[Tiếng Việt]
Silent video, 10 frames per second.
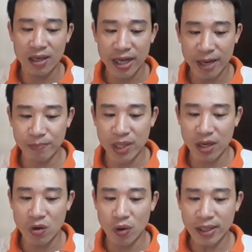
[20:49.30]
nghiệp
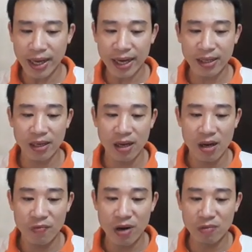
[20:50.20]
thì khó thành,
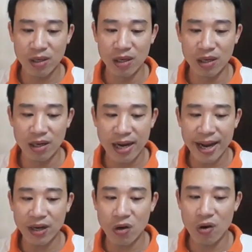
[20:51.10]
phòng ngừa
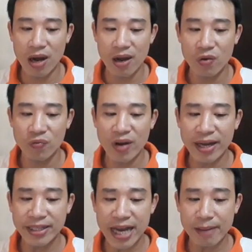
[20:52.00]
cãi cọ,
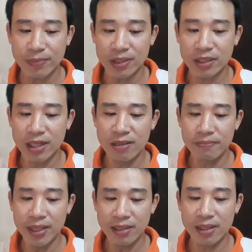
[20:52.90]
va chạm, xích
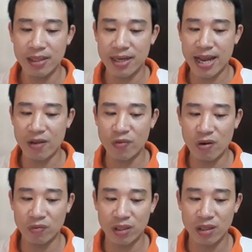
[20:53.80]
mích, đề
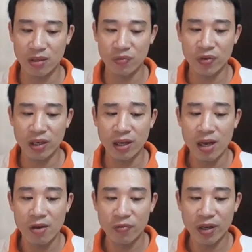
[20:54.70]
phòng thử phi,
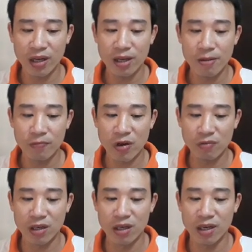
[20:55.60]
phi
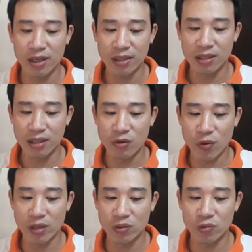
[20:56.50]
phòng ngừa cái sự
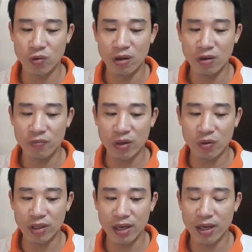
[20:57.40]
nguyền rủa và
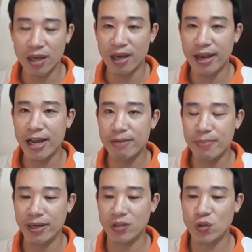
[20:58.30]
có thể lây
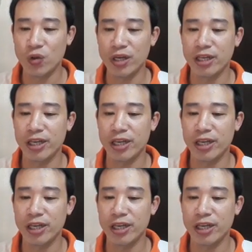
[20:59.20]
bệnh truyền